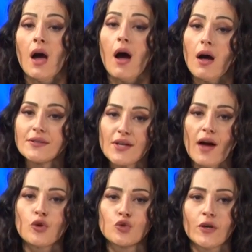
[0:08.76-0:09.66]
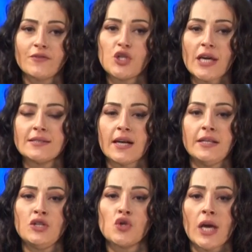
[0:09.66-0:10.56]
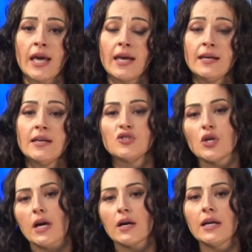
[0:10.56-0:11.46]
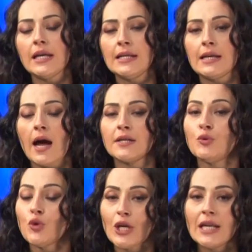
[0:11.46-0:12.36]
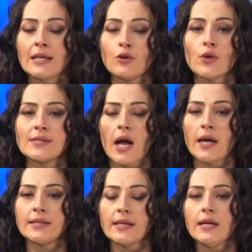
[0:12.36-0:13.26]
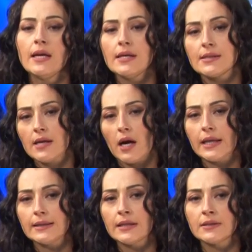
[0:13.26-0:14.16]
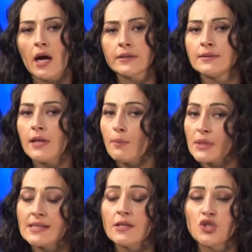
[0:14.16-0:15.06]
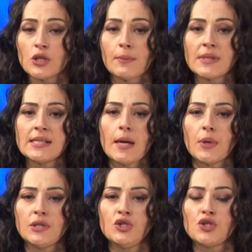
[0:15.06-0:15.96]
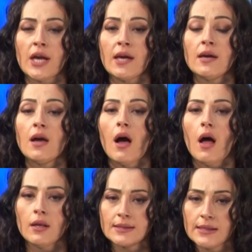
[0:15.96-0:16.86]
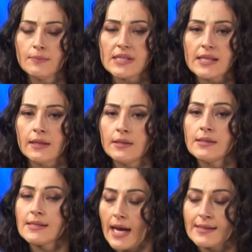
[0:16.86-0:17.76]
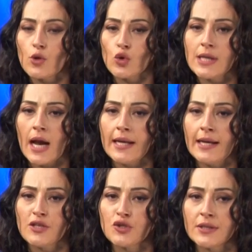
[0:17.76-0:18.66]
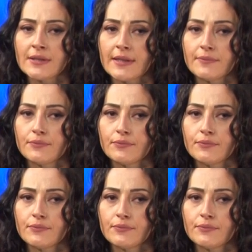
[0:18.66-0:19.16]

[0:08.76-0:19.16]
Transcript: hatıra fotoğrafı çektiren İnce'ye Çanakkale'liler büyük ilgi gösterdi. Ziyaretlerin ardından basın açıklaması yapan İnce, altılı masayı sert sözlerle eleştirdi.